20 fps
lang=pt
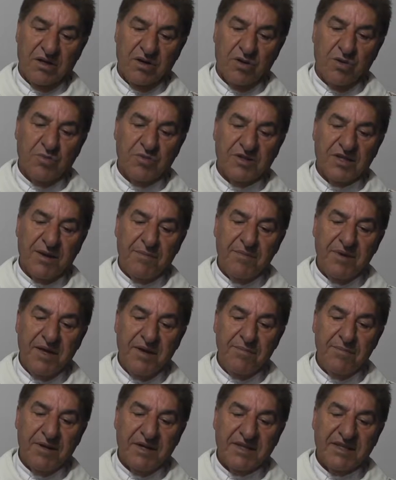como
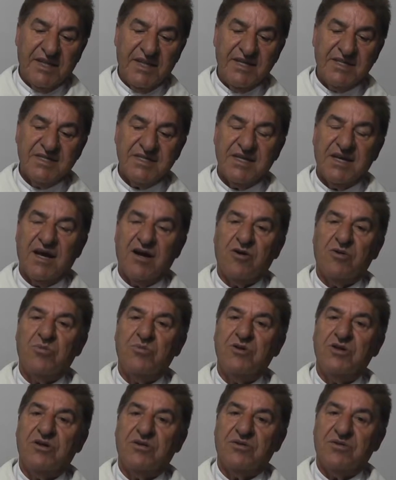também pertencem à
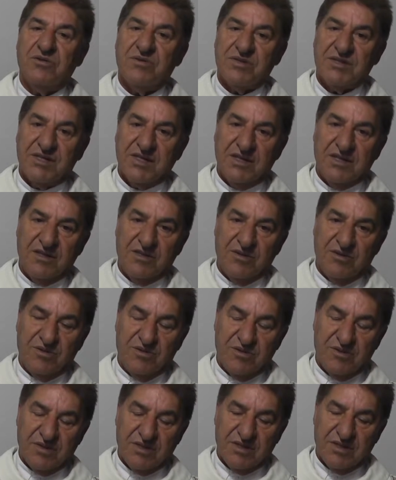comunhão dos
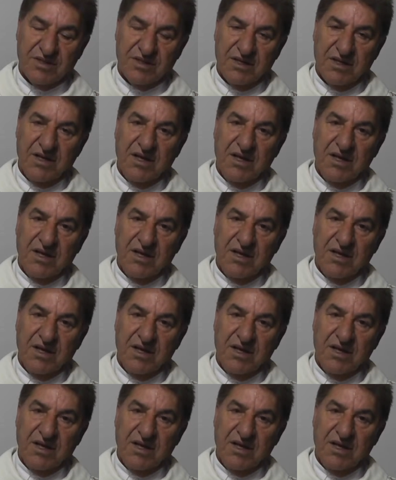santos